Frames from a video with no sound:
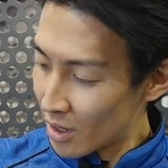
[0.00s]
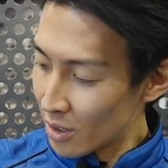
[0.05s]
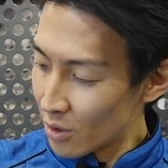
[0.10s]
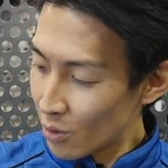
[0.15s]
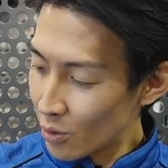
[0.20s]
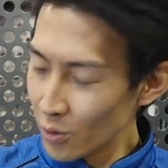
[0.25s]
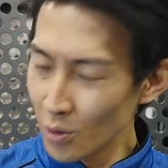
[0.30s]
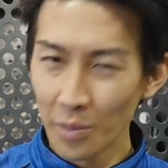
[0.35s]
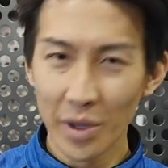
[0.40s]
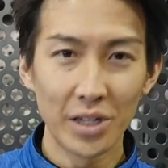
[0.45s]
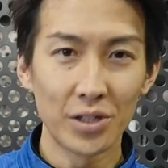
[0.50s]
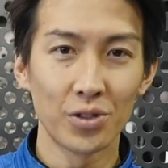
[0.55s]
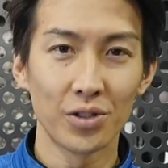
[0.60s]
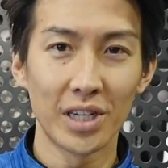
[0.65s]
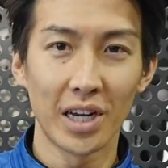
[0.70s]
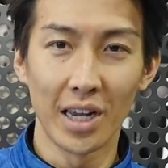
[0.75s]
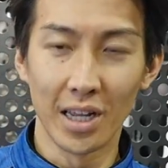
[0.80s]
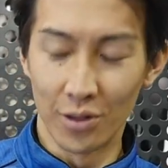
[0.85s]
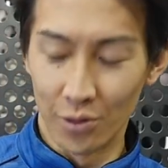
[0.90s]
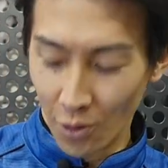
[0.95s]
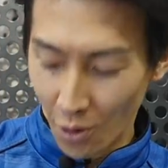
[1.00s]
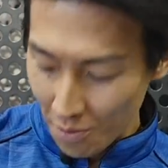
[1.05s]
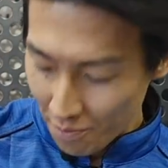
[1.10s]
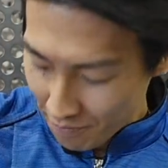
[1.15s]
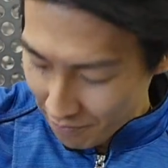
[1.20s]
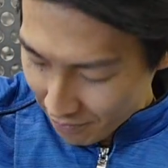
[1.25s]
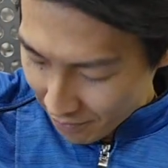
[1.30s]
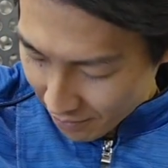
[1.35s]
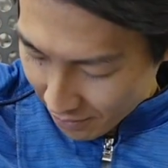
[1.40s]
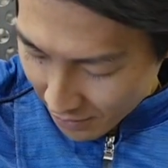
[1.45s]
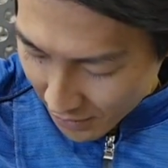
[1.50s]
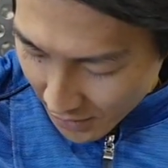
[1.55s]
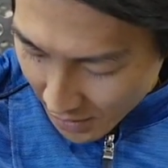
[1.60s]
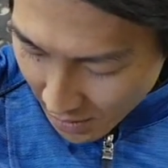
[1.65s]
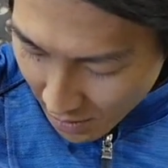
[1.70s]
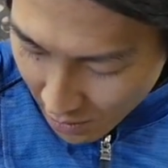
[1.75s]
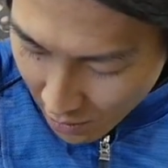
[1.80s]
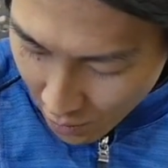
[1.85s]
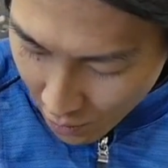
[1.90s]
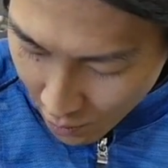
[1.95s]
このメッシュジャケット
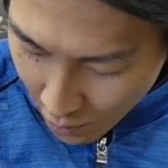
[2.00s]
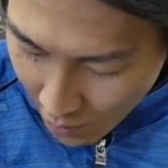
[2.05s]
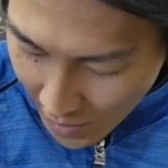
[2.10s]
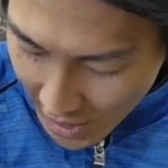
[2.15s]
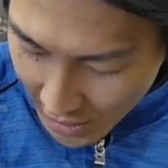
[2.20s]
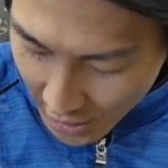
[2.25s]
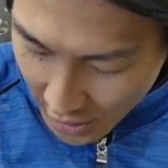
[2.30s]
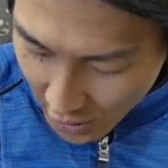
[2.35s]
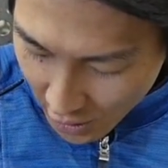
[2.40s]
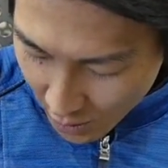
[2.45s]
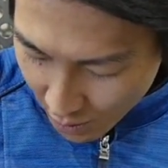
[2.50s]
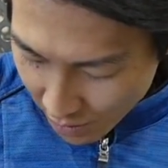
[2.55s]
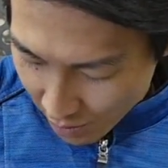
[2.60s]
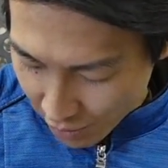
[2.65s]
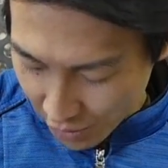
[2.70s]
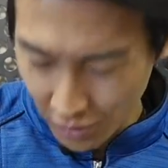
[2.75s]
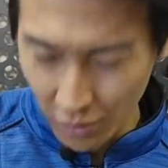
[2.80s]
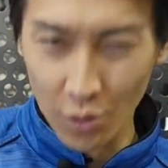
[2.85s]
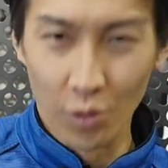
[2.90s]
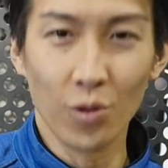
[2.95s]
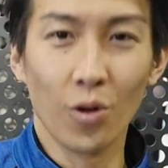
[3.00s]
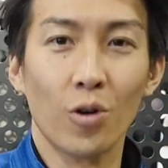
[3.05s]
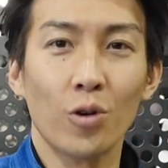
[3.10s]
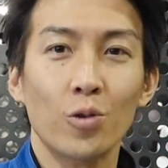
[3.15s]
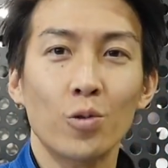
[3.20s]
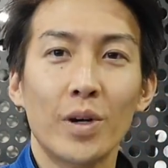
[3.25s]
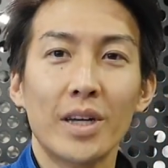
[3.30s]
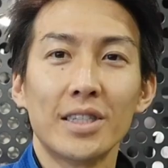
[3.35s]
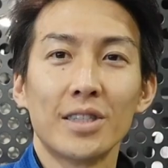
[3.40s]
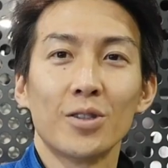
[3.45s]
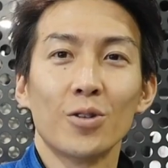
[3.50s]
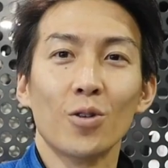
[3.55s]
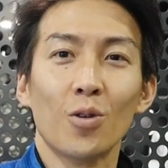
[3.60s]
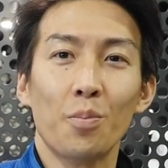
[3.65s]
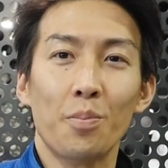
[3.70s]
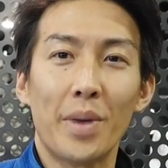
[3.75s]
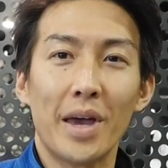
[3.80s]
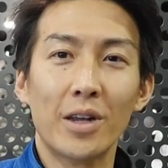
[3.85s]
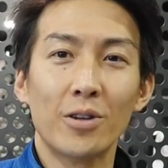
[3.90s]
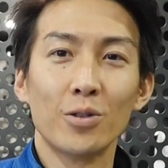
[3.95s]
脇の部分このウエストの
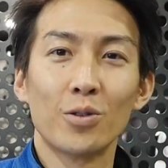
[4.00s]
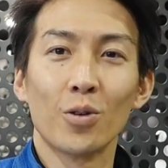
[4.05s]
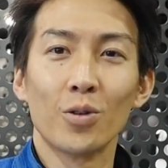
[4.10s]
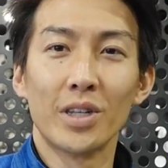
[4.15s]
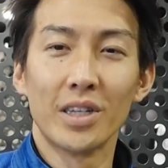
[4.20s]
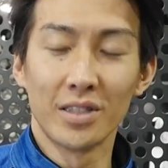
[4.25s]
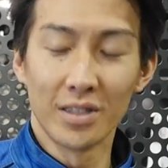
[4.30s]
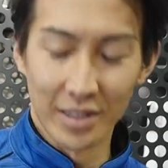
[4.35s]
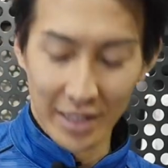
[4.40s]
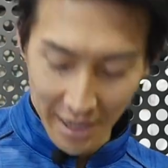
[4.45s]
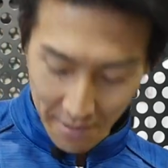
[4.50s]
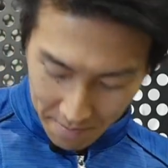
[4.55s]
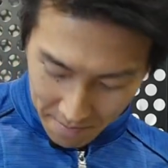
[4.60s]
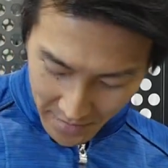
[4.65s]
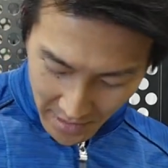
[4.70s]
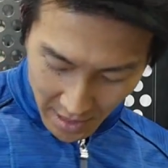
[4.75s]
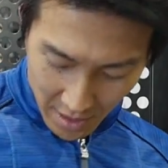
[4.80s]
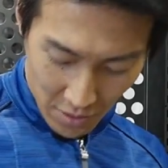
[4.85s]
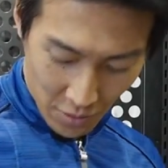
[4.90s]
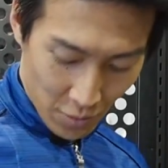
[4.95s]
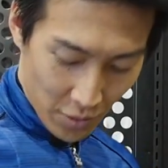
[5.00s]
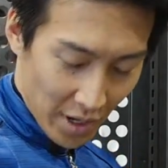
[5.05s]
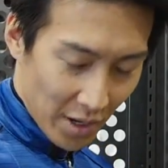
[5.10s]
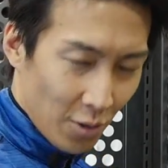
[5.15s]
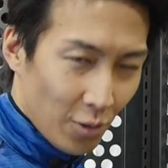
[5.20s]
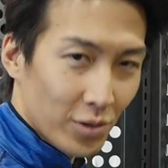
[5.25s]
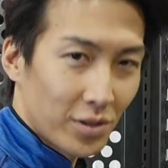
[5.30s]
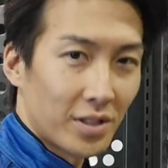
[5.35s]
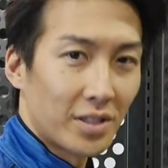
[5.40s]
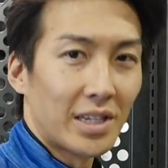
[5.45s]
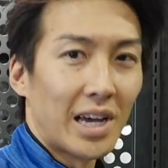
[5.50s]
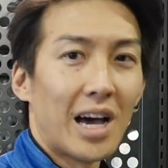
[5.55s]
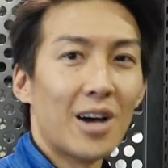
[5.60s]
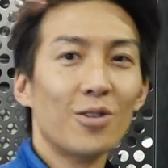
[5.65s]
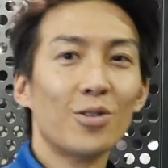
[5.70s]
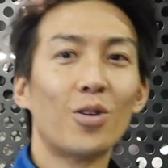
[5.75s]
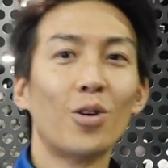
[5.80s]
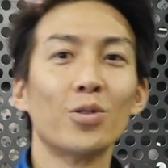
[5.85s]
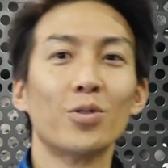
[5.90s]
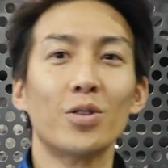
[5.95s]
ベルトですねこれを使
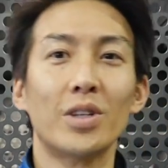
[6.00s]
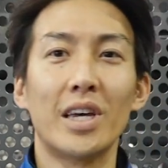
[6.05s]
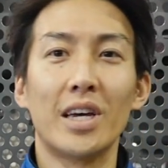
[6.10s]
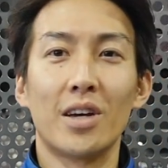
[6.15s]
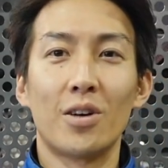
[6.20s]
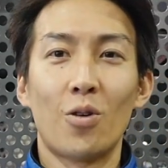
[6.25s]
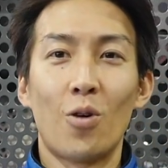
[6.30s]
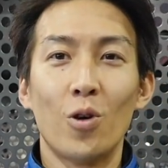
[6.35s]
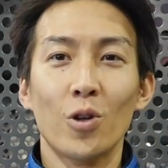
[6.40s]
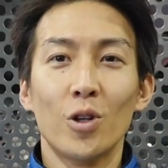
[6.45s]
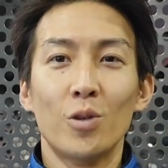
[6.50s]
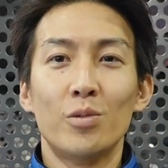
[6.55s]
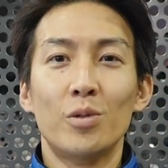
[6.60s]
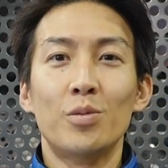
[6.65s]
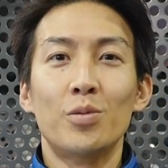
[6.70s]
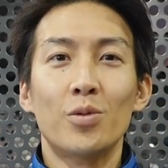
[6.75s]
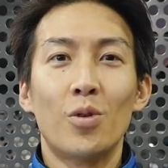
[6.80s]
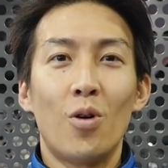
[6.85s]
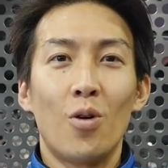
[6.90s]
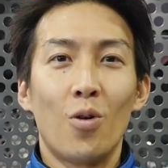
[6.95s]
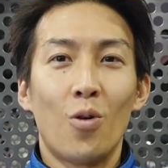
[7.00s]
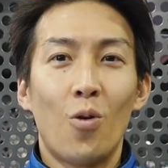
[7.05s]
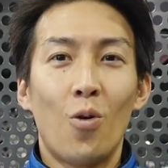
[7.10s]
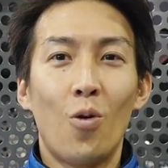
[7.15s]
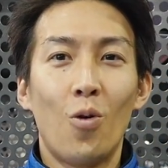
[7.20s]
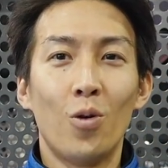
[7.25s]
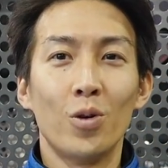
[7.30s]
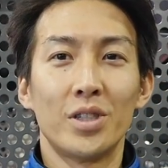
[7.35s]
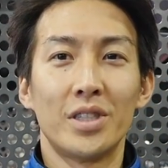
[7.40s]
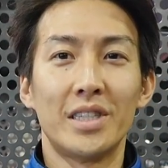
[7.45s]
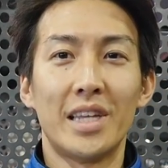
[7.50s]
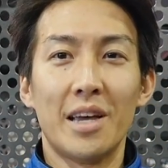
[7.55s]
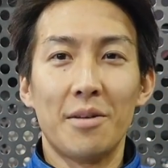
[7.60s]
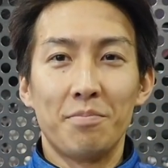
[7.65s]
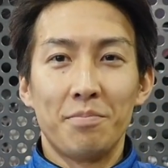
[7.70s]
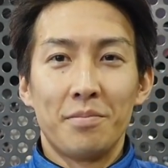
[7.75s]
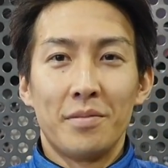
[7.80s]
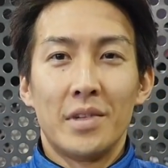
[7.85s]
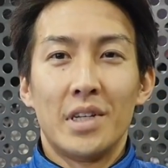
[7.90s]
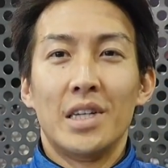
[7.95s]
うことでこの部分をこうして
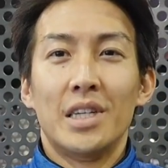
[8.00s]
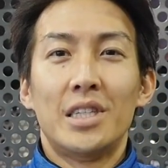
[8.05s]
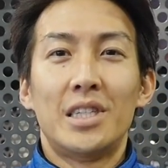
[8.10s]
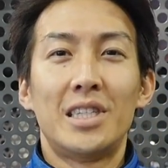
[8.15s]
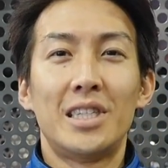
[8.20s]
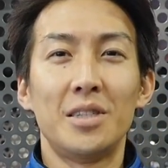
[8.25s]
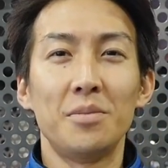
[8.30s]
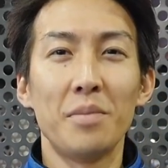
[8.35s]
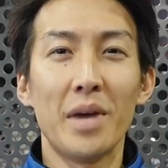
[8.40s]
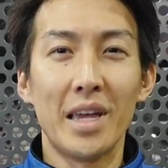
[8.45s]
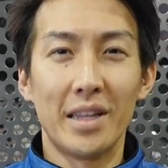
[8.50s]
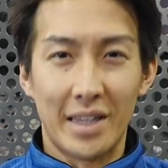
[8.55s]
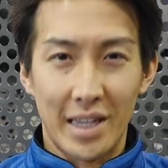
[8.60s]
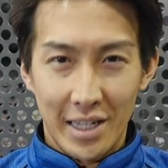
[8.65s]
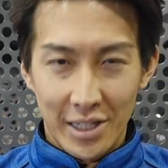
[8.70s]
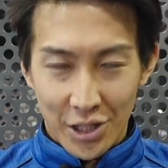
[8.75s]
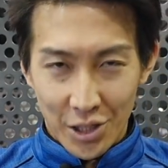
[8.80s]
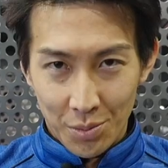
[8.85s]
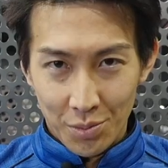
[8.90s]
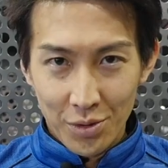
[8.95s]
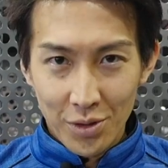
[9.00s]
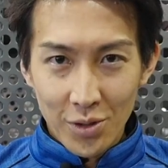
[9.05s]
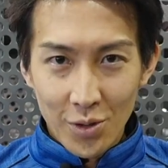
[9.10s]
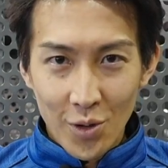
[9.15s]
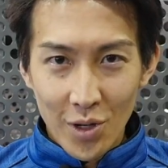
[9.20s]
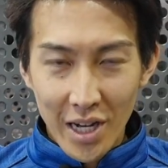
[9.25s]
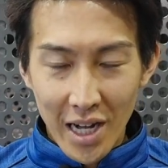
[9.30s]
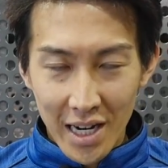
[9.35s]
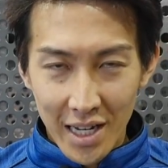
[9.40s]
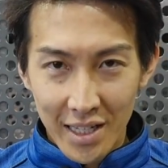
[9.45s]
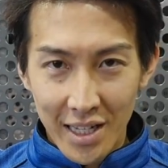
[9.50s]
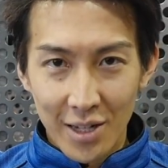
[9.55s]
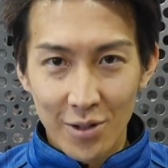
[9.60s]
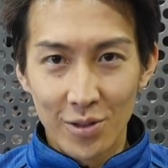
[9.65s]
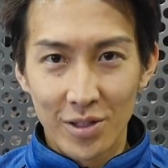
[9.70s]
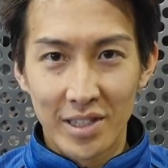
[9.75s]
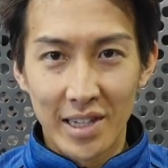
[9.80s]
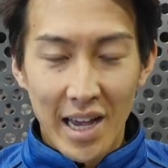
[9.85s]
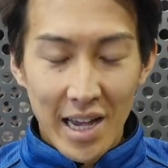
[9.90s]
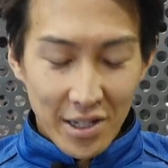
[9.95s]
締めて自分の体
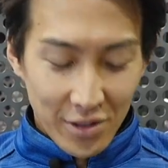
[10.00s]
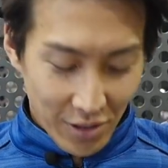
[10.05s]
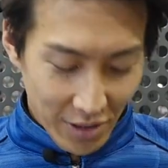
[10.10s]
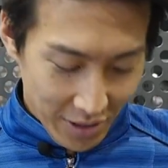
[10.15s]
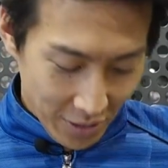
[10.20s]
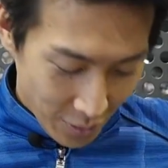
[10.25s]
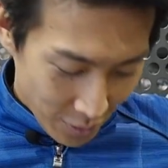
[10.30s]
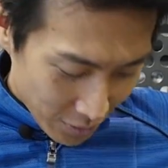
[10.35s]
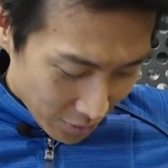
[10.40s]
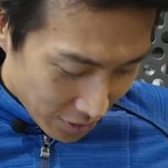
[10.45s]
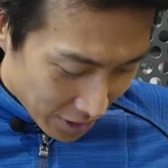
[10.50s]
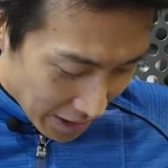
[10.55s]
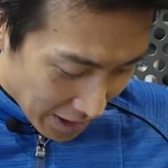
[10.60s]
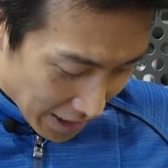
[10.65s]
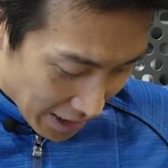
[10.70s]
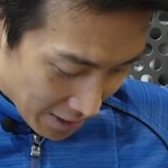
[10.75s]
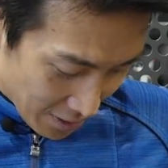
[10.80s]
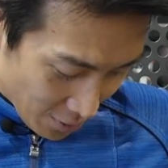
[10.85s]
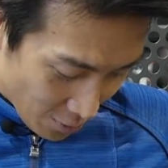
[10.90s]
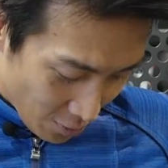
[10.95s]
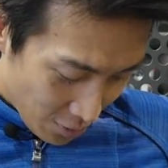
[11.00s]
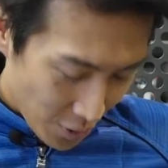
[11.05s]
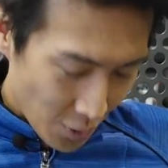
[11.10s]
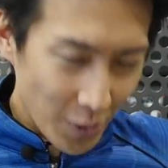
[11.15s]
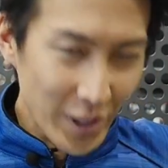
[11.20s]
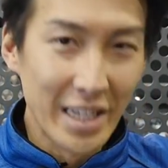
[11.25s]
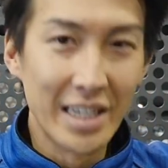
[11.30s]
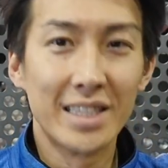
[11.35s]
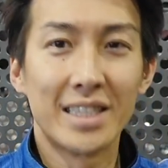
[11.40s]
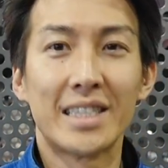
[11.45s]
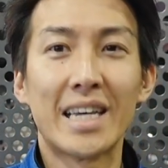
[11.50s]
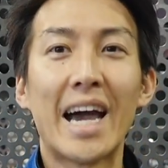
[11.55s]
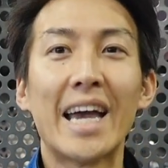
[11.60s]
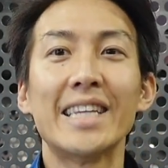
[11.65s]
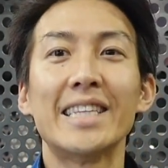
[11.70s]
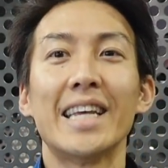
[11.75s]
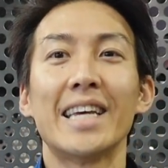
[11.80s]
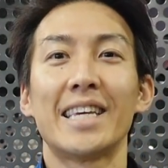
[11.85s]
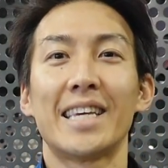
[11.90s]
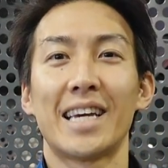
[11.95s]
のサイズにこのジャケットをより
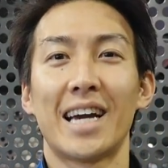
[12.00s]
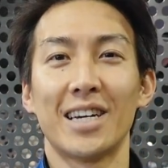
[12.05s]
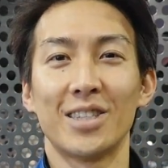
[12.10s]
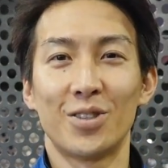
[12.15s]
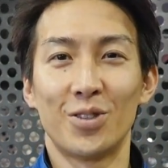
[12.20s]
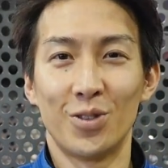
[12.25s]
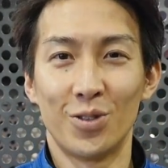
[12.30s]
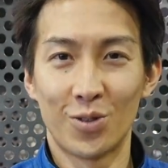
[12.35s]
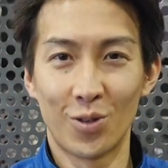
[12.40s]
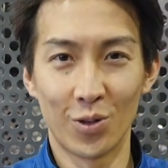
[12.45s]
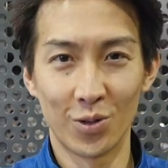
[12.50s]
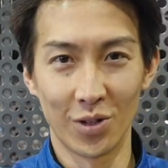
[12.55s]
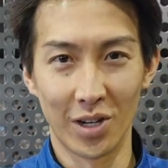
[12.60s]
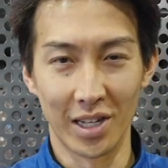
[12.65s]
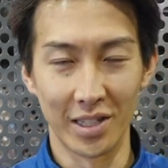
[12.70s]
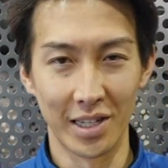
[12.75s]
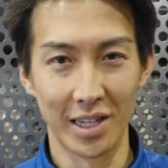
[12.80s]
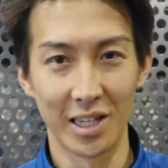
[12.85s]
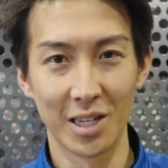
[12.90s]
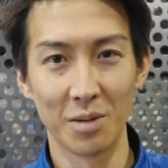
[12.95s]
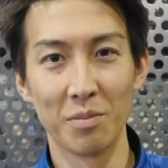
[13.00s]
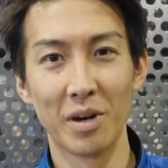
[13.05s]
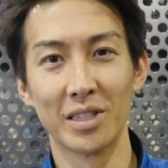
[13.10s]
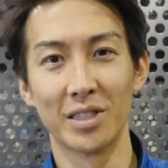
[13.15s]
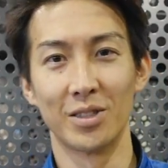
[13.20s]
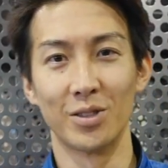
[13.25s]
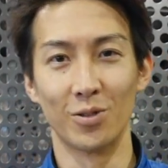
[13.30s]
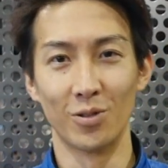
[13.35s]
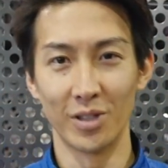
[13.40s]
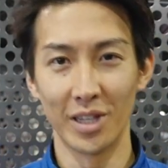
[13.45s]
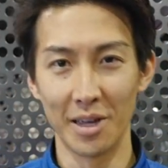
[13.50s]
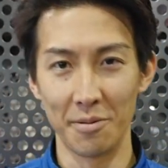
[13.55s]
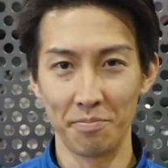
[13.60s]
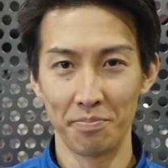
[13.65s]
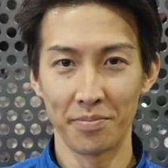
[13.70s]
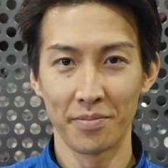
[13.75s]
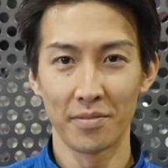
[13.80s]
最適化することができますので